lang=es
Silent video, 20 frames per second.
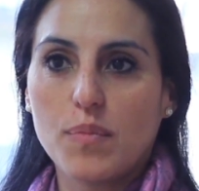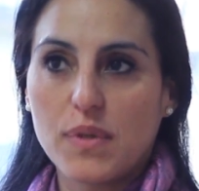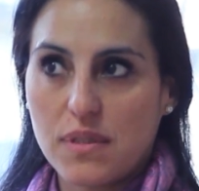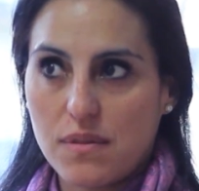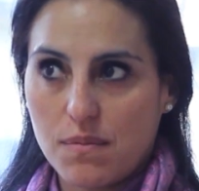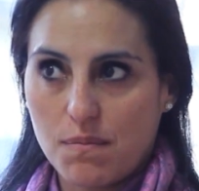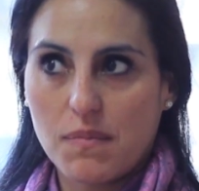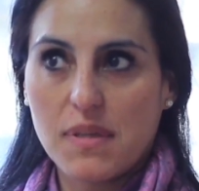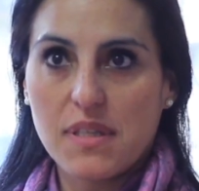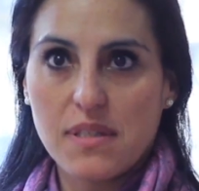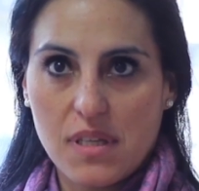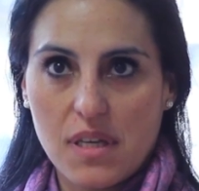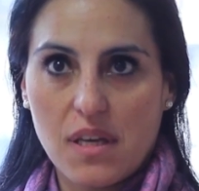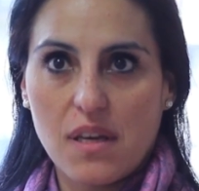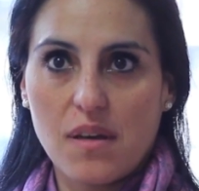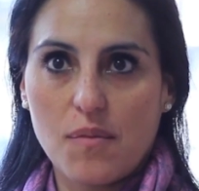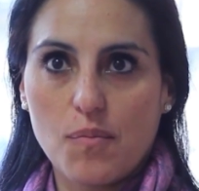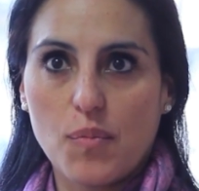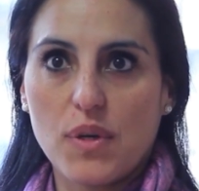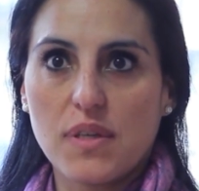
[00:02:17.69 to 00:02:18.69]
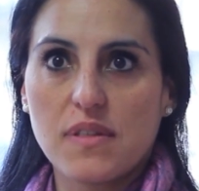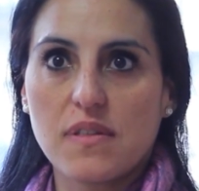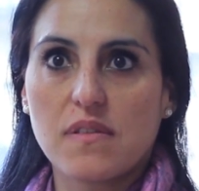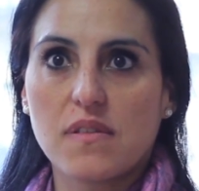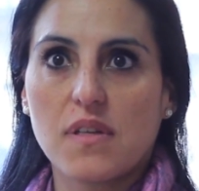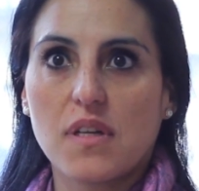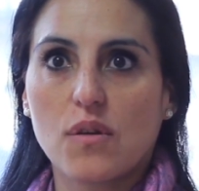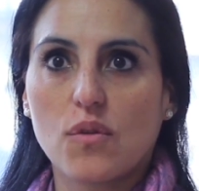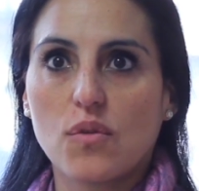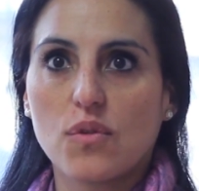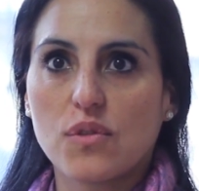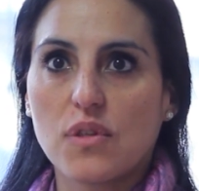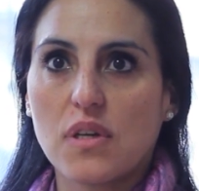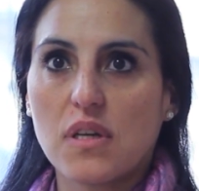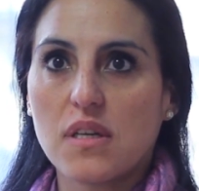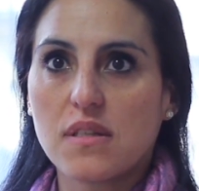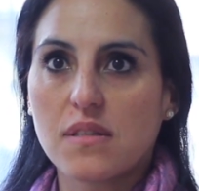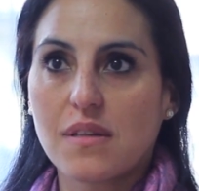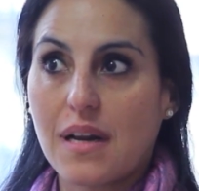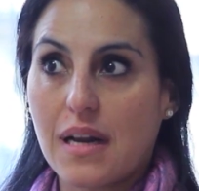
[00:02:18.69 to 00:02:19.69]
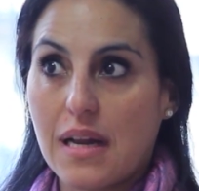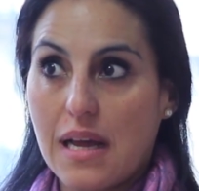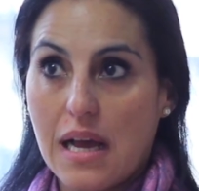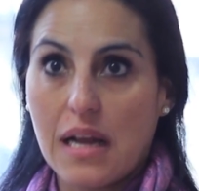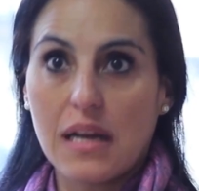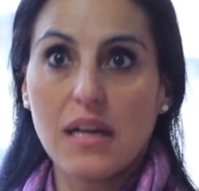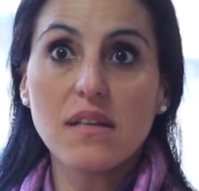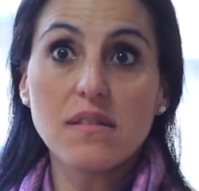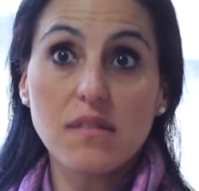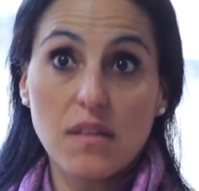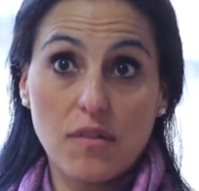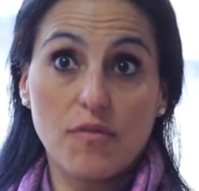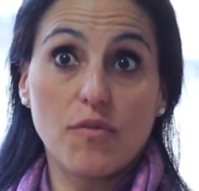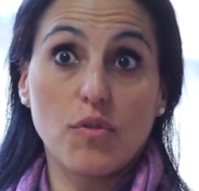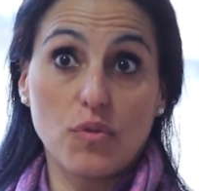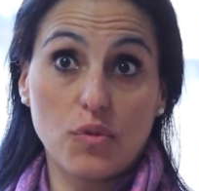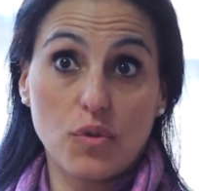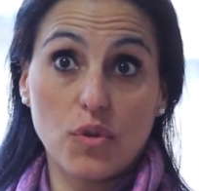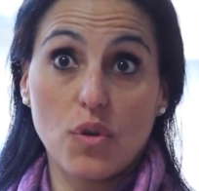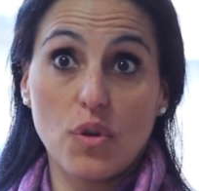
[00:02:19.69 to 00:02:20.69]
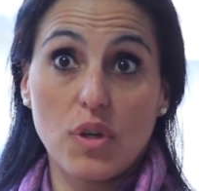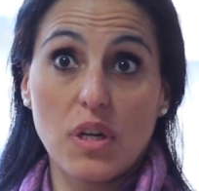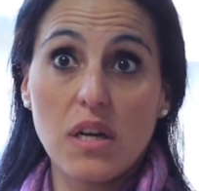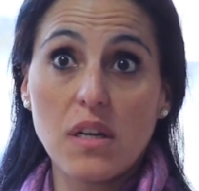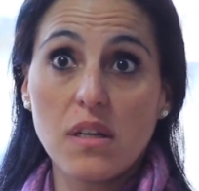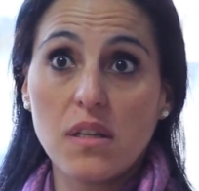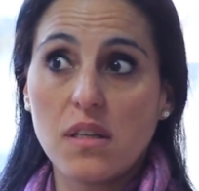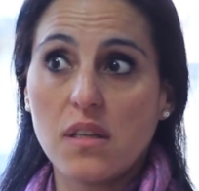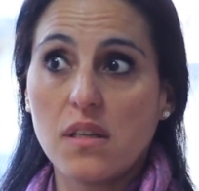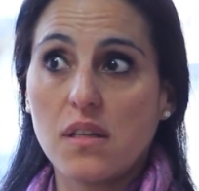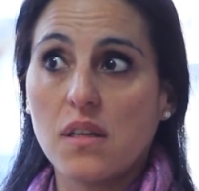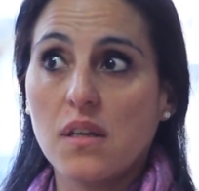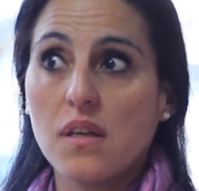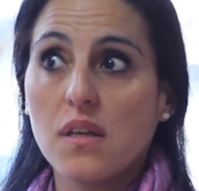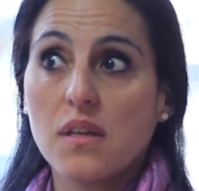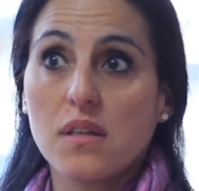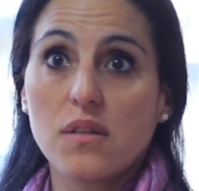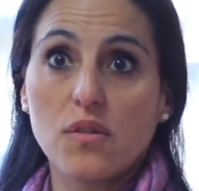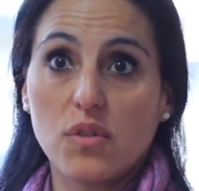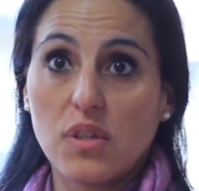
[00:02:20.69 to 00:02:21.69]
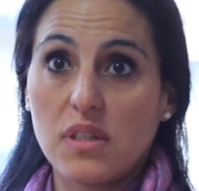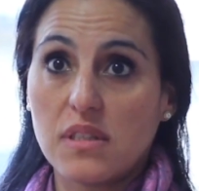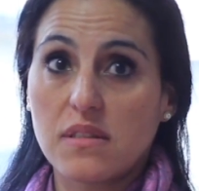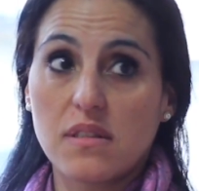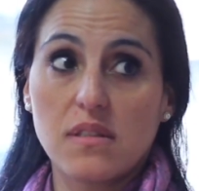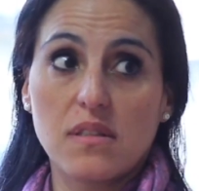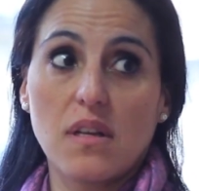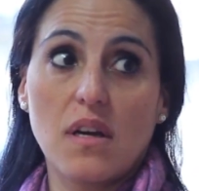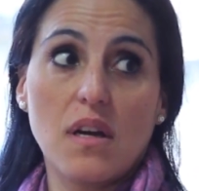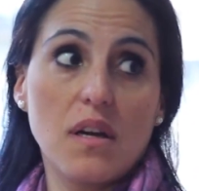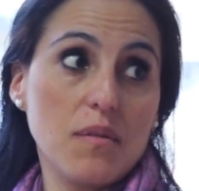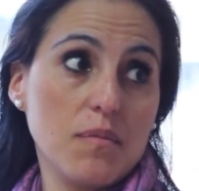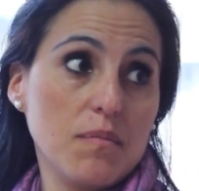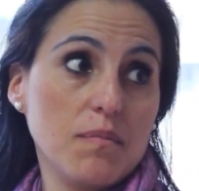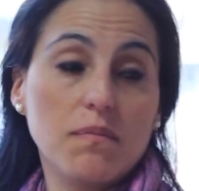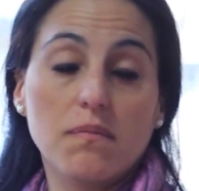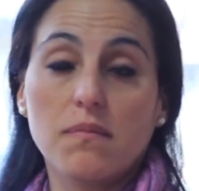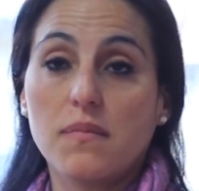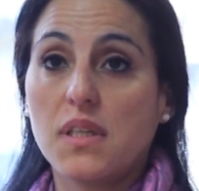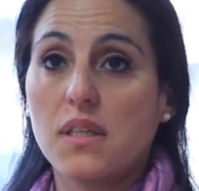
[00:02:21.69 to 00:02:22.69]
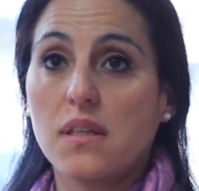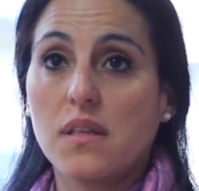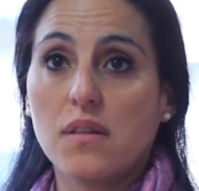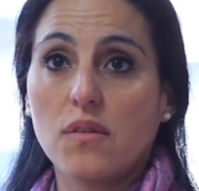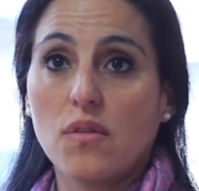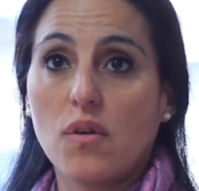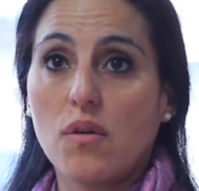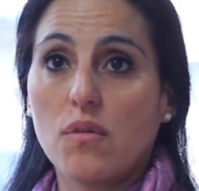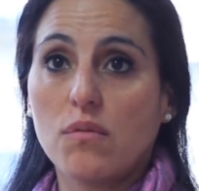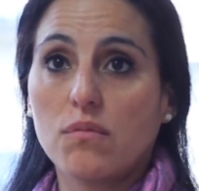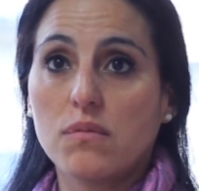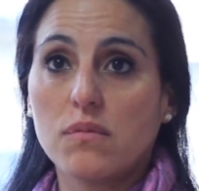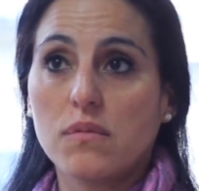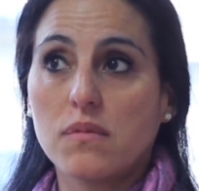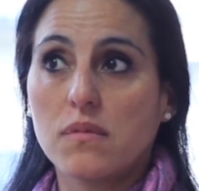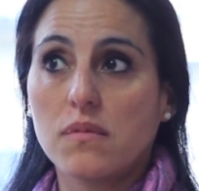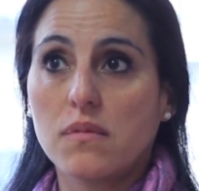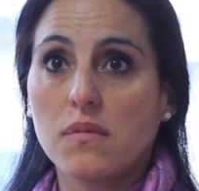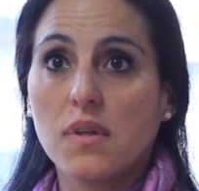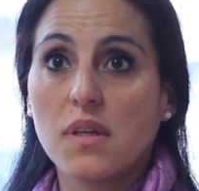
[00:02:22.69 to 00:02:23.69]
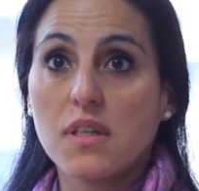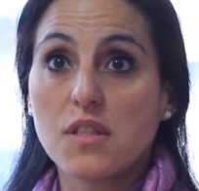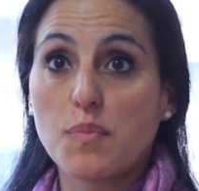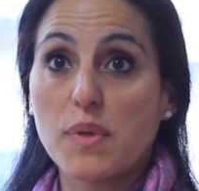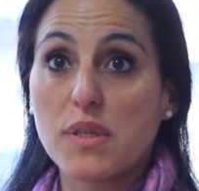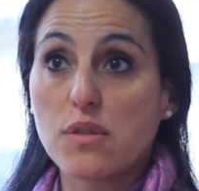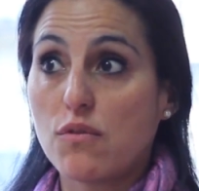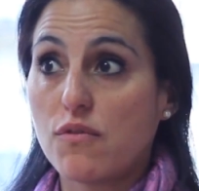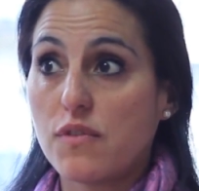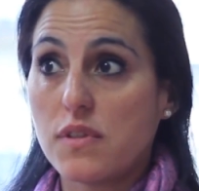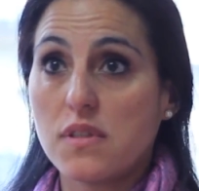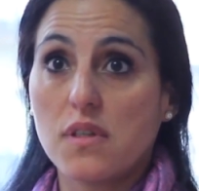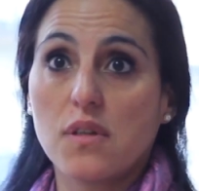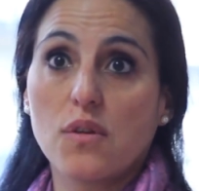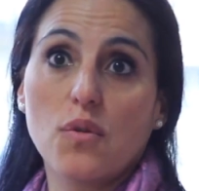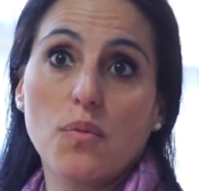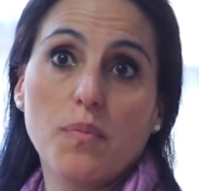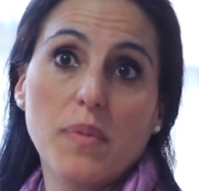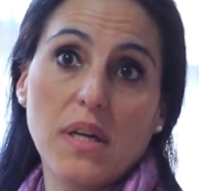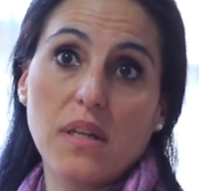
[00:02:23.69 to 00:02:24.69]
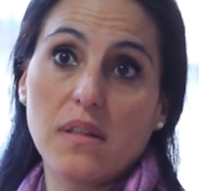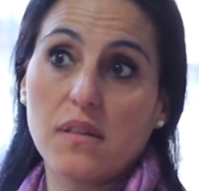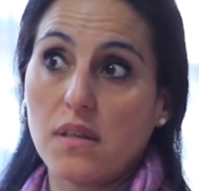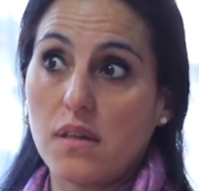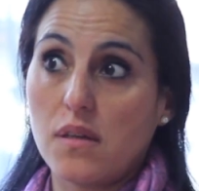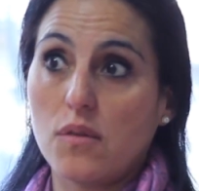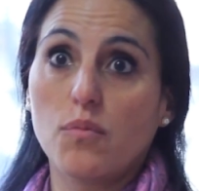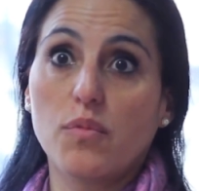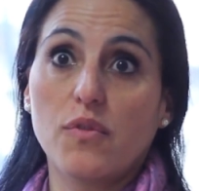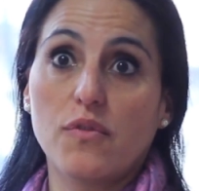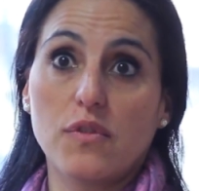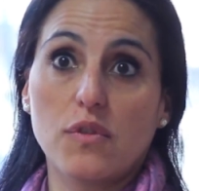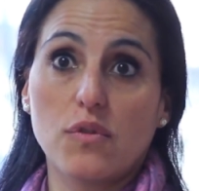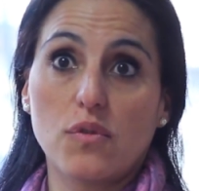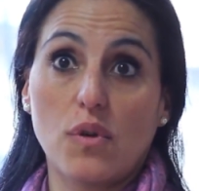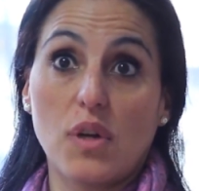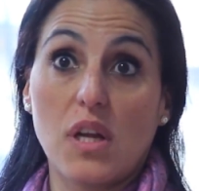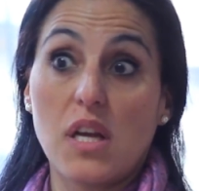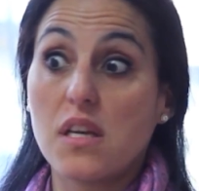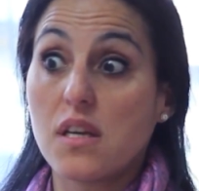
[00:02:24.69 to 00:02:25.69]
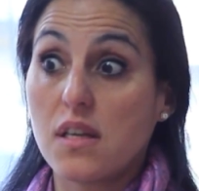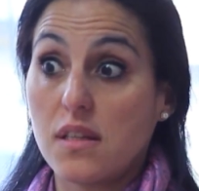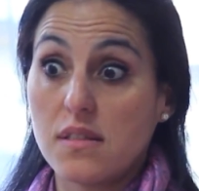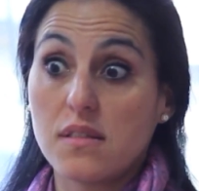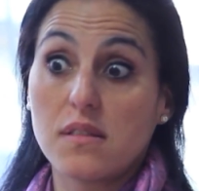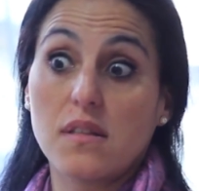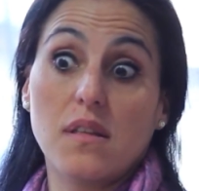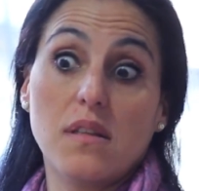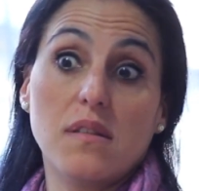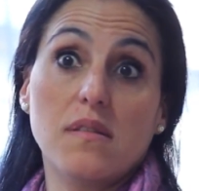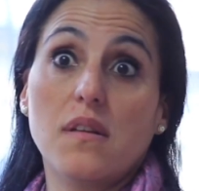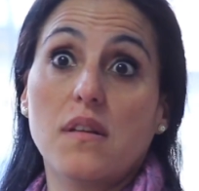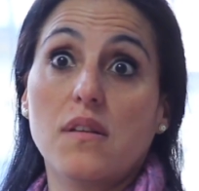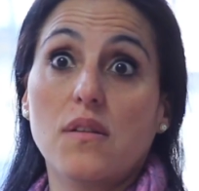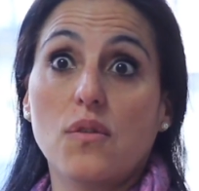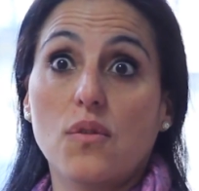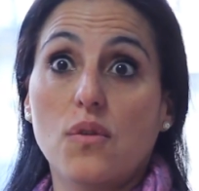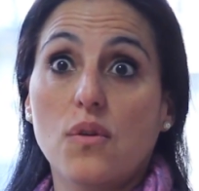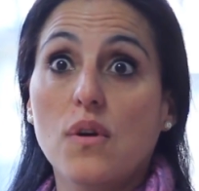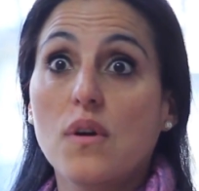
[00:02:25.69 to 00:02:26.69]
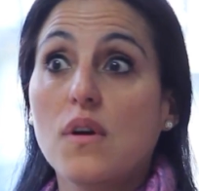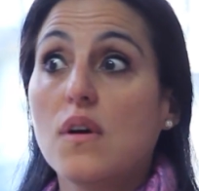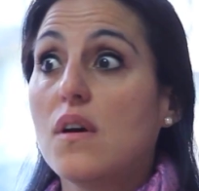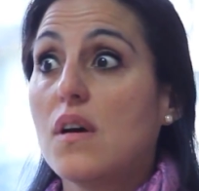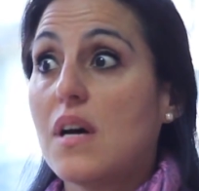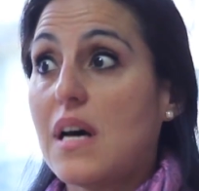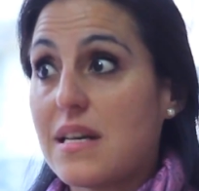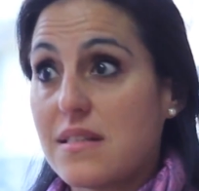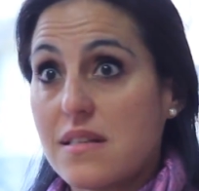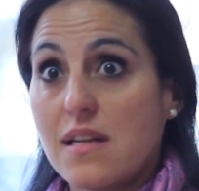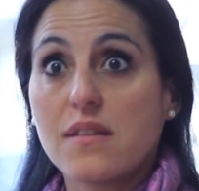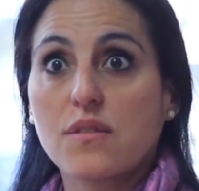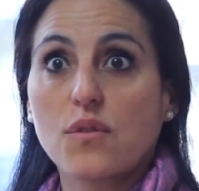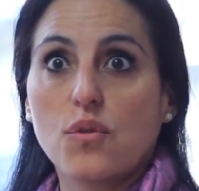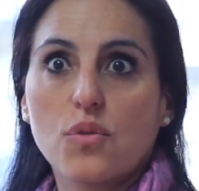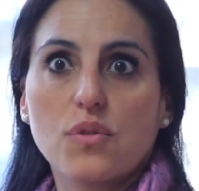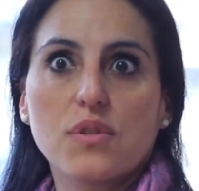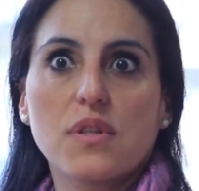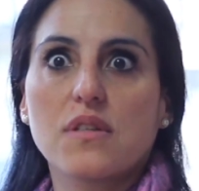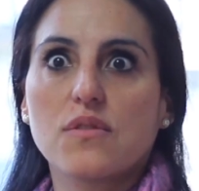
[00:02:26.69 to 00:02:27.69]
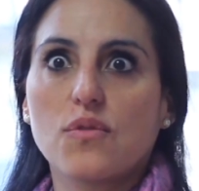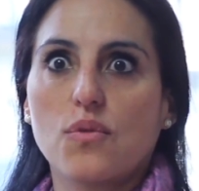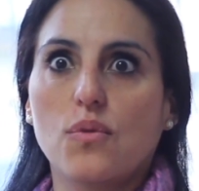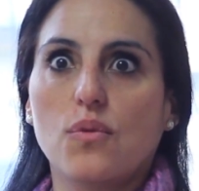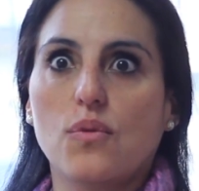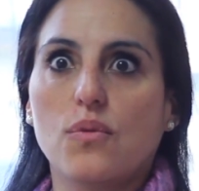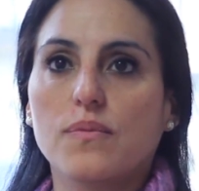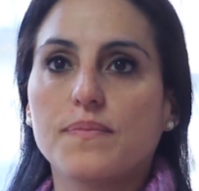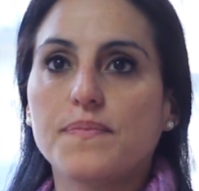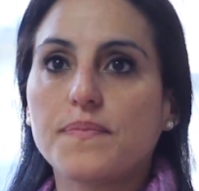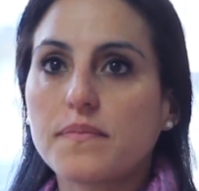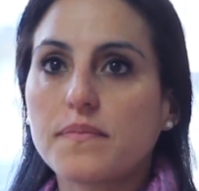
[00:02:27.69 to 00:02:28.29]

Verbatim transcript: pues ves que puedes hacer cosas reales y funcionan y no tienes que estar viniendo a un espacio físico para tener un profesor ahí que te esté diciendo haz las cosas o